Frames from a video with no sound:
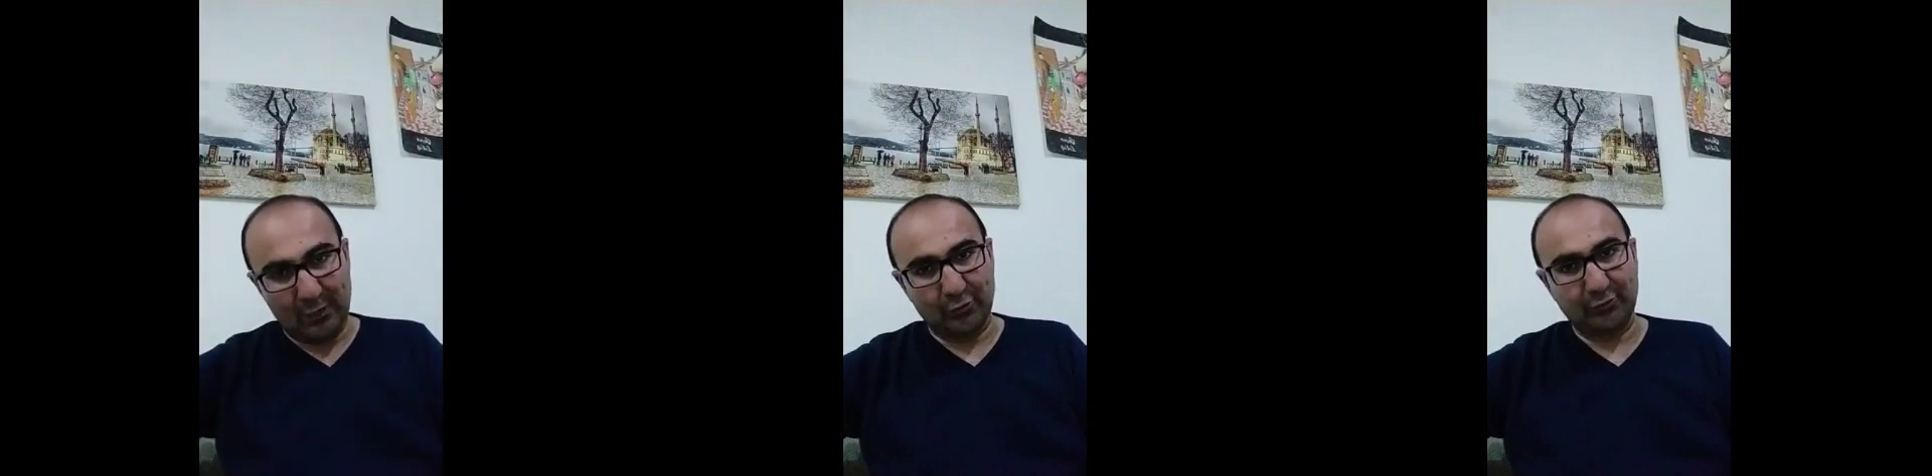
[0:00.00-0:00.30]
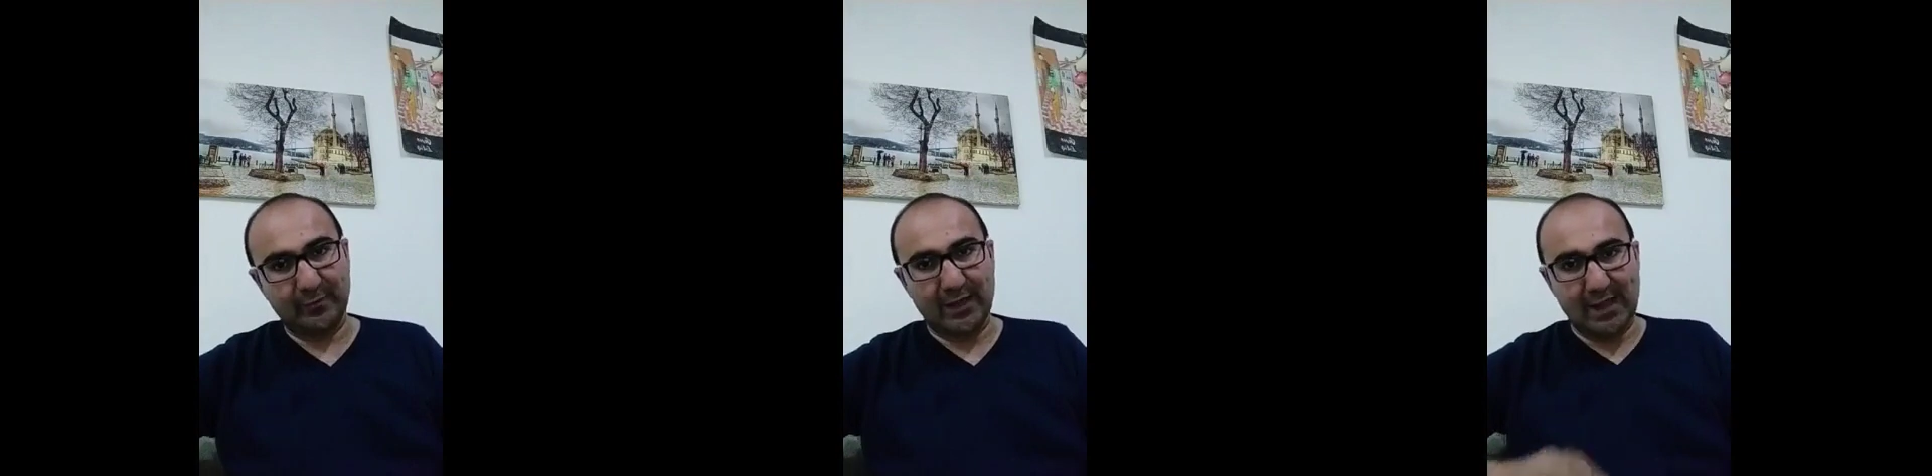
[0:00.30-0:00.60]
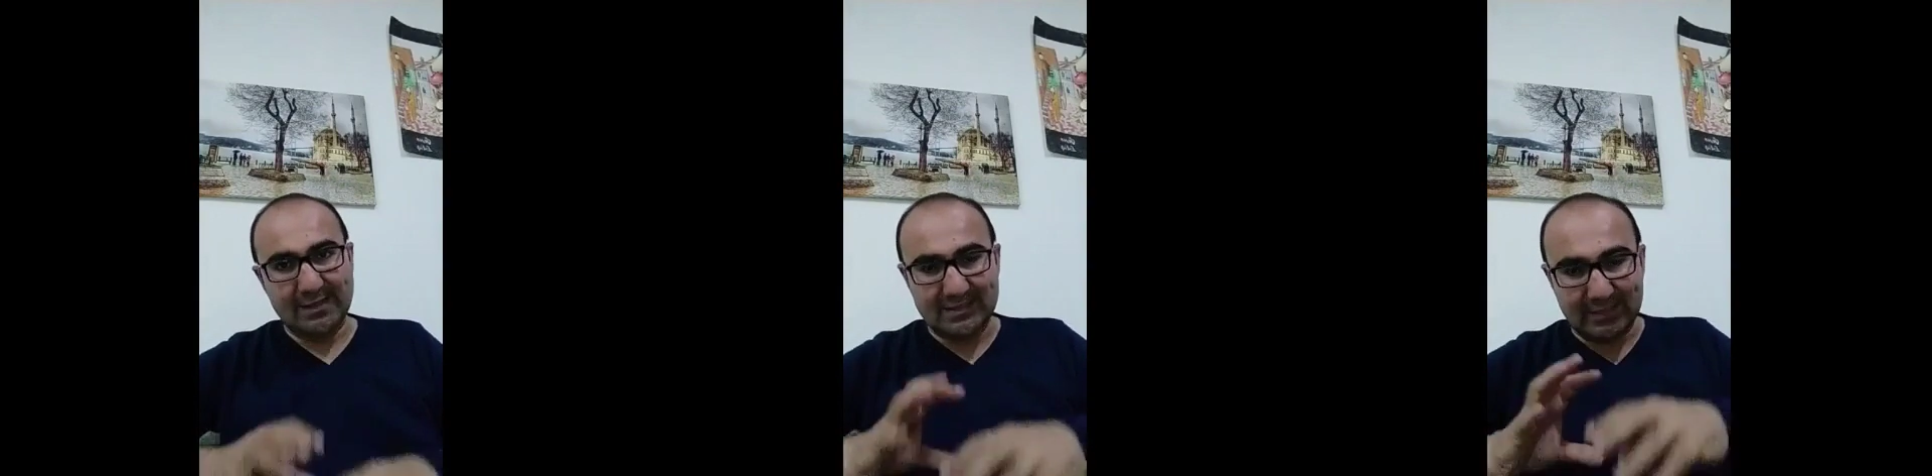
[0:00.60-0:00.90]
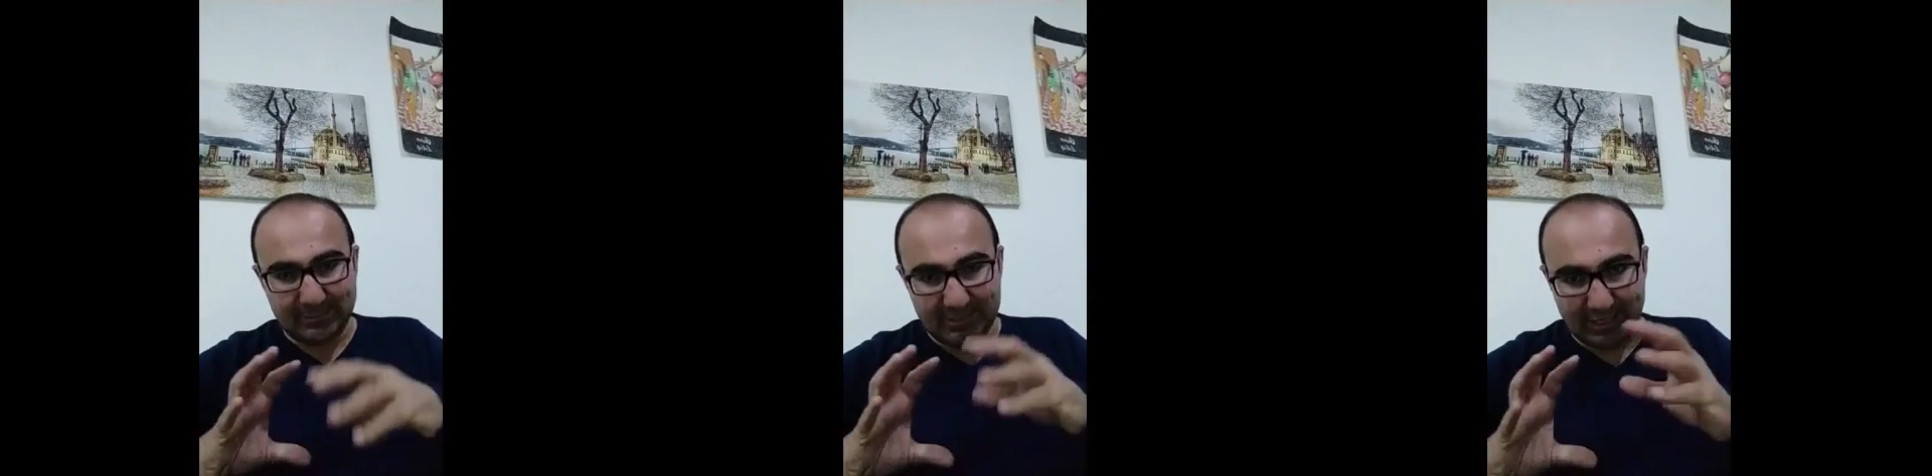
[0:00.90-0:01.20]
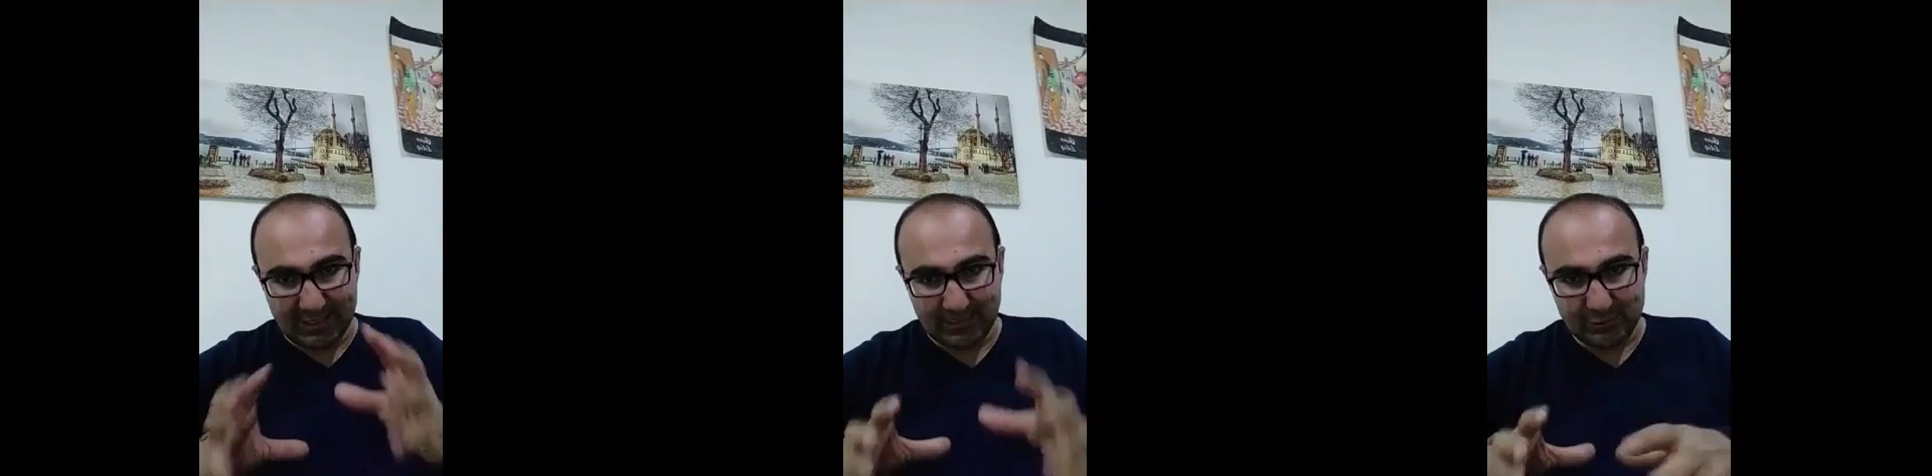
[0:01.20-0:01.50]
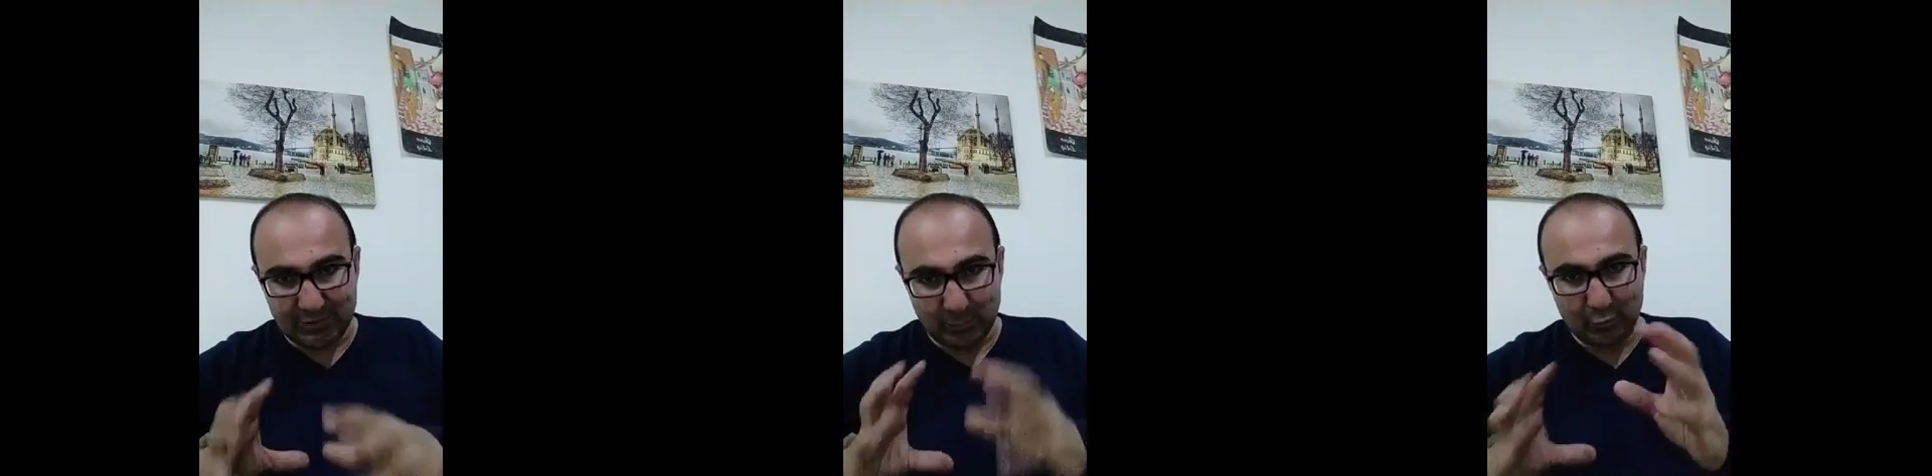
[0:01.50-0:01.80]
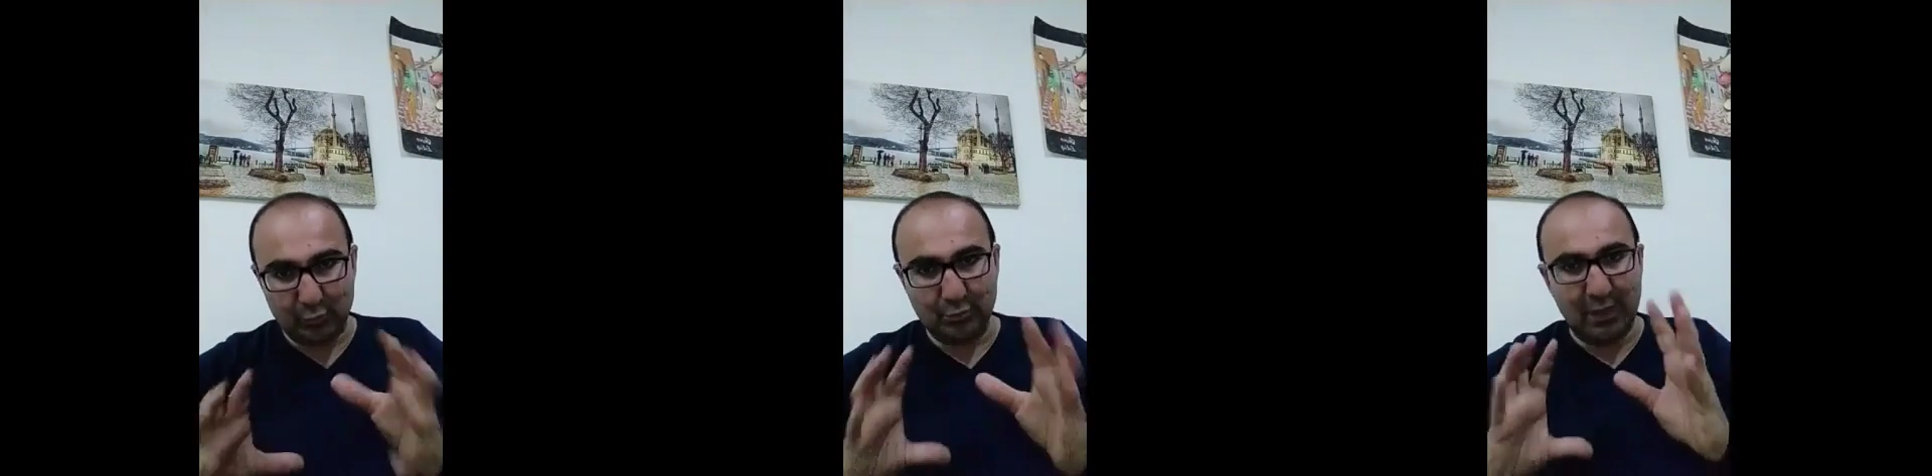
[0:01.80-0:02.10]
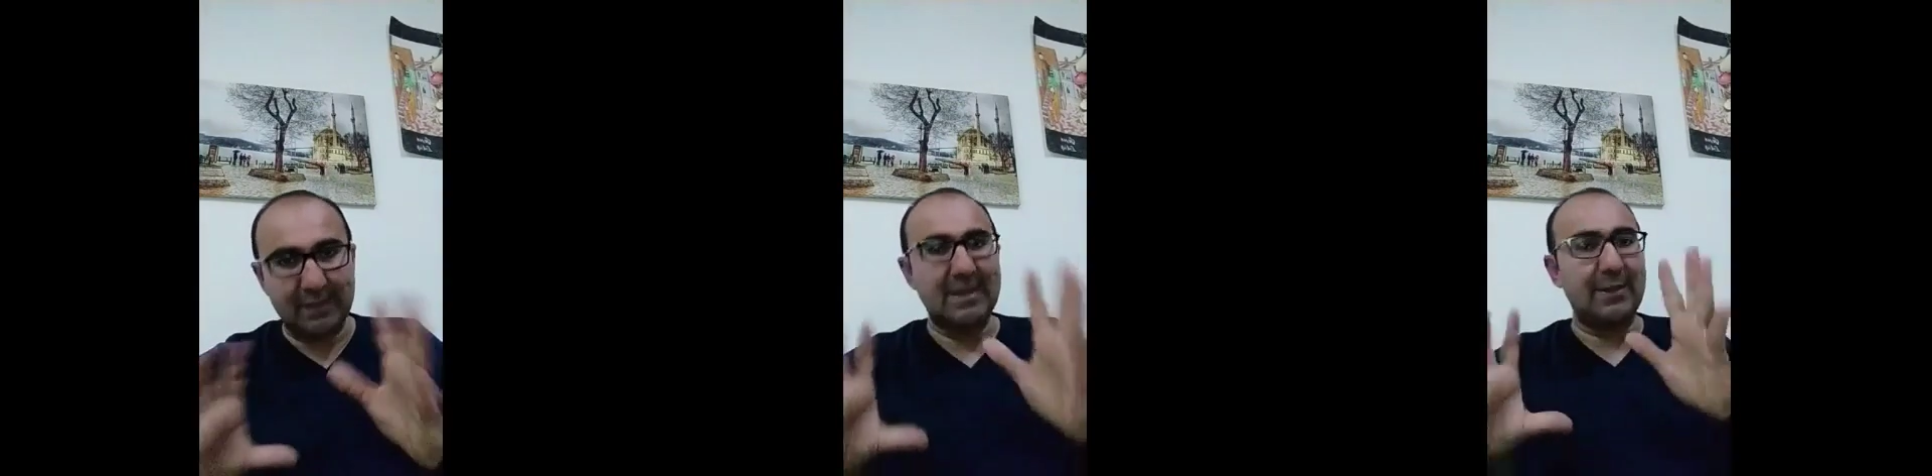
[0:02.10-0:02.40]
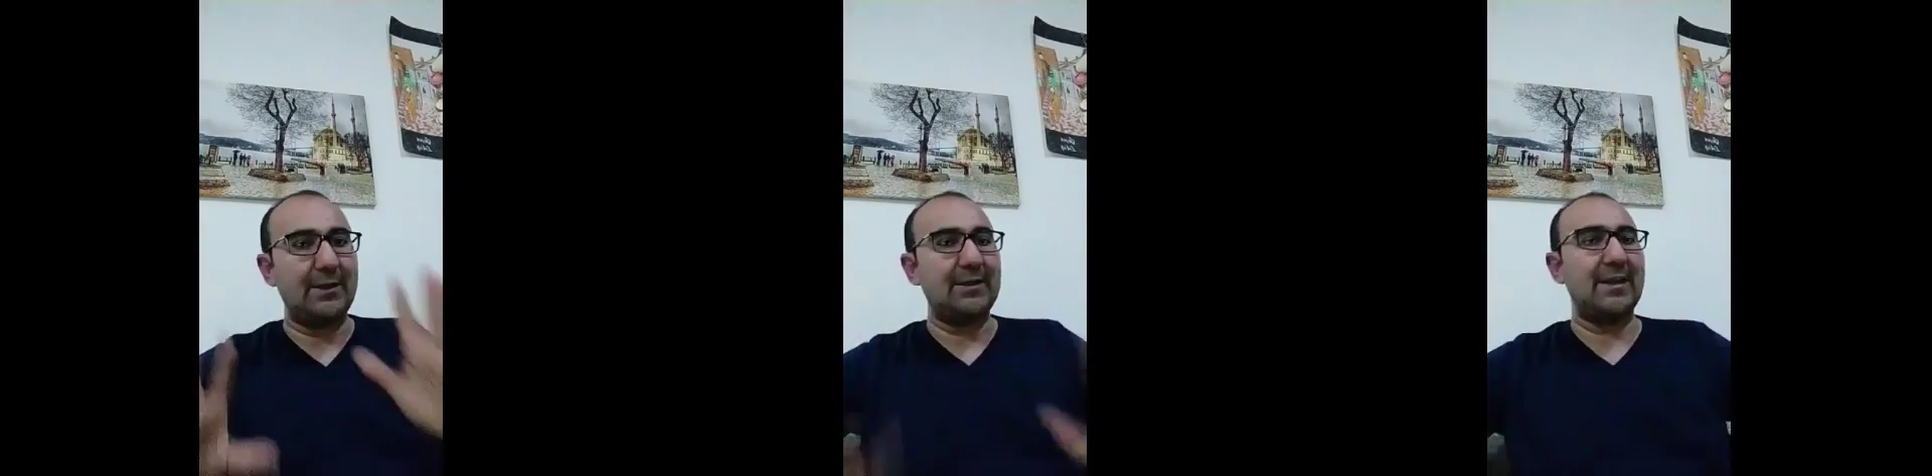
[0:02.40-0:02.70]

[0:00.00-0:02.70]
Osmanlı en sistemi şekilde bu sistemi uygulayan devlet.